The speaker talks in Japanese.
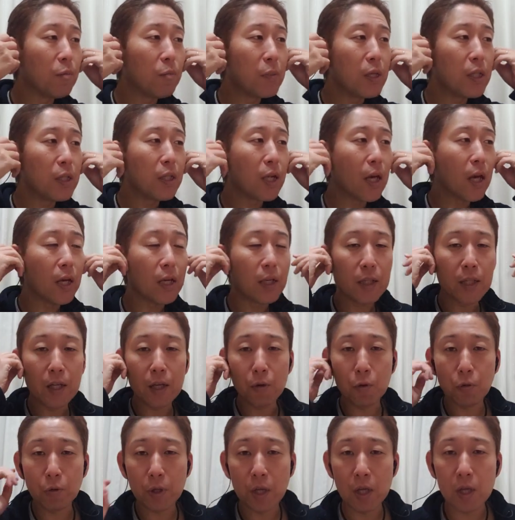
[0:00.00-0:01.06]
みたいな
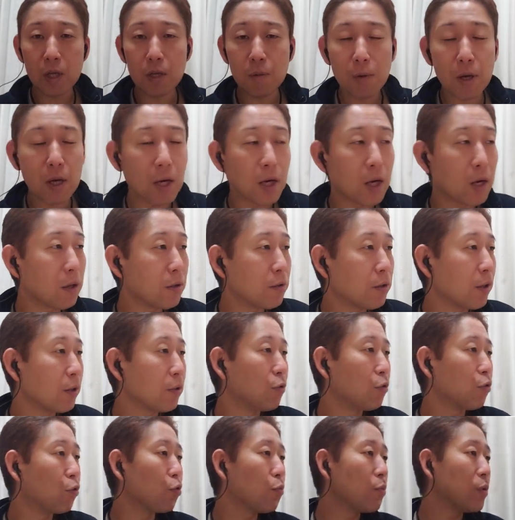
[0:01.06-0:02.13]
ので、今から早
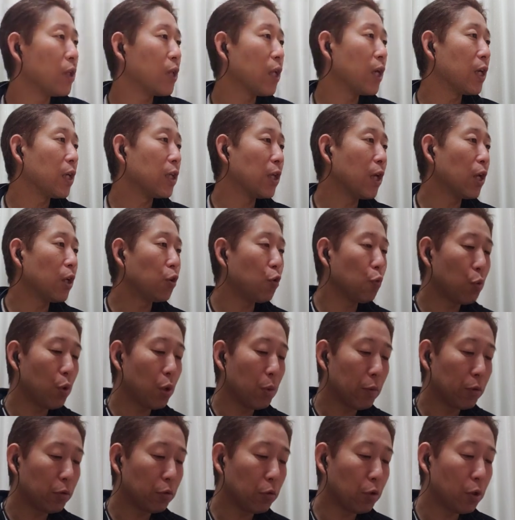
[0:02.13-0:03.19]
速見ていきたいと思
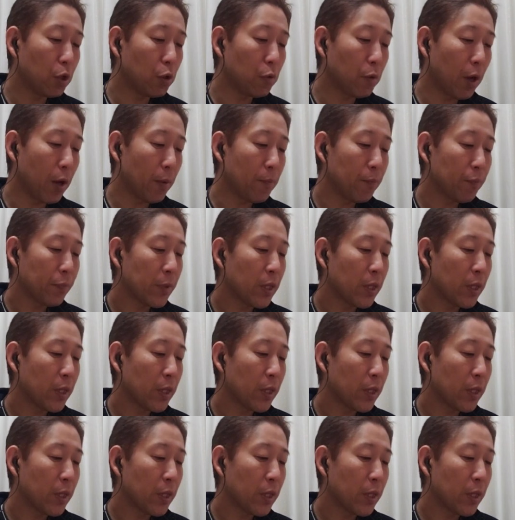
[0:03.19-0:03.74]
います。それでは。